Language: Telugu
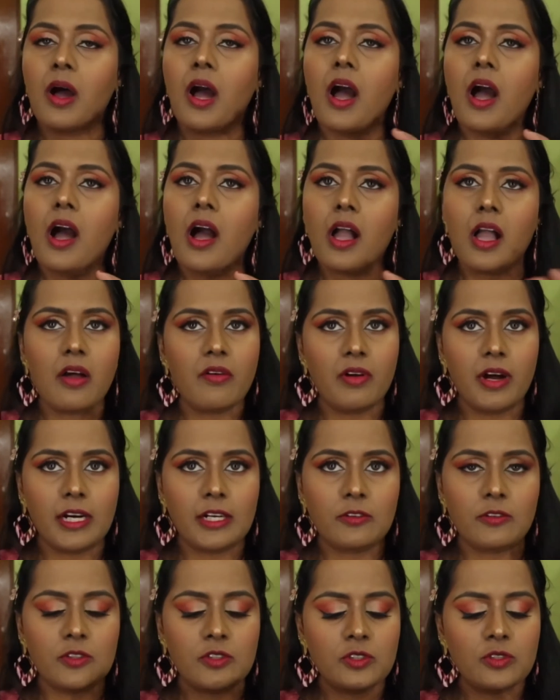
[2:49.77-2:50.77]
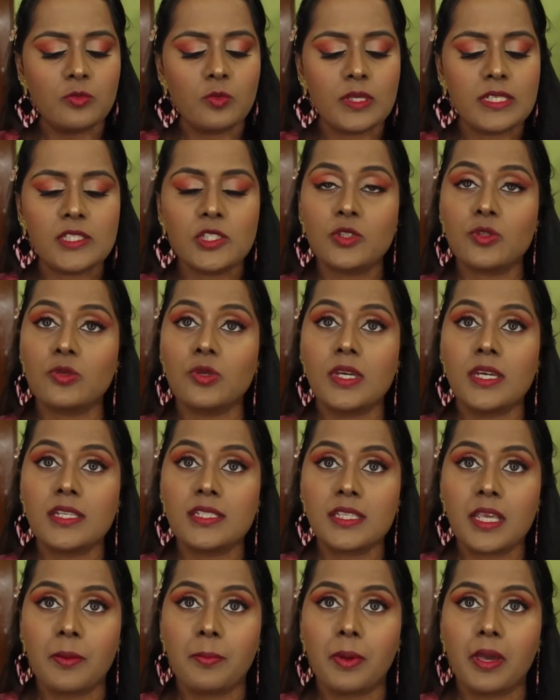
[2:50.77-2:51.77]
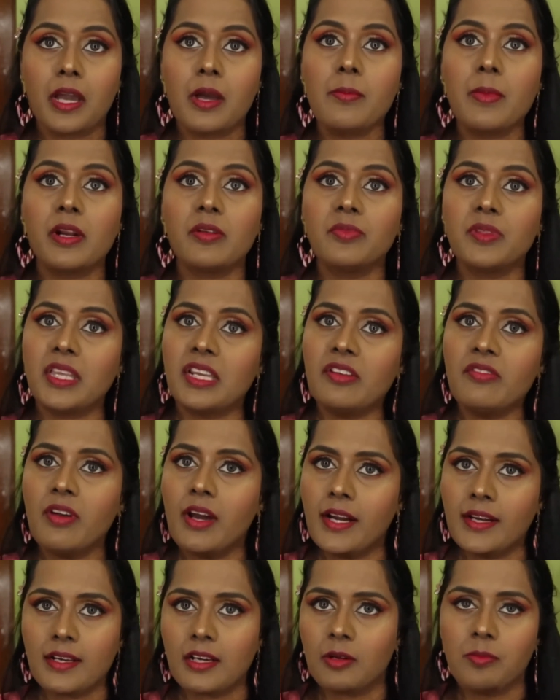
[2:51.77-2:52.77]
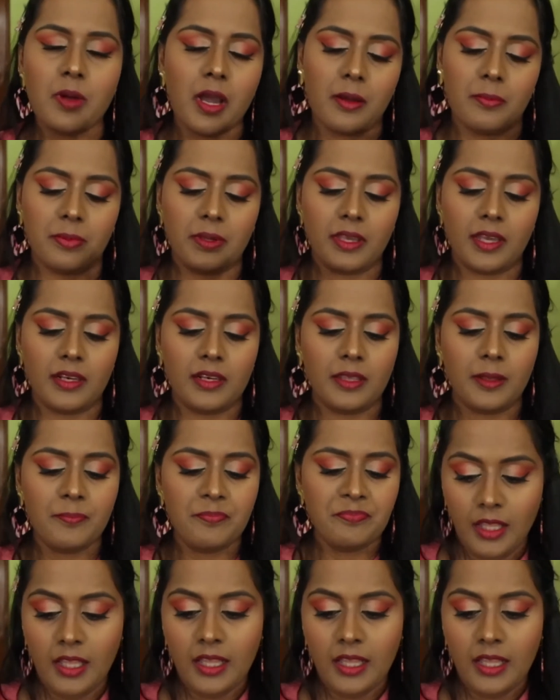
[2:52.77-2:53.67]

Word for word: బాగా వాడుకోవచ్చు వన్స్ టూ ఇయర్స్ అయిపోయాక మనం దీన్ని వాడకడం ఆపేయాలి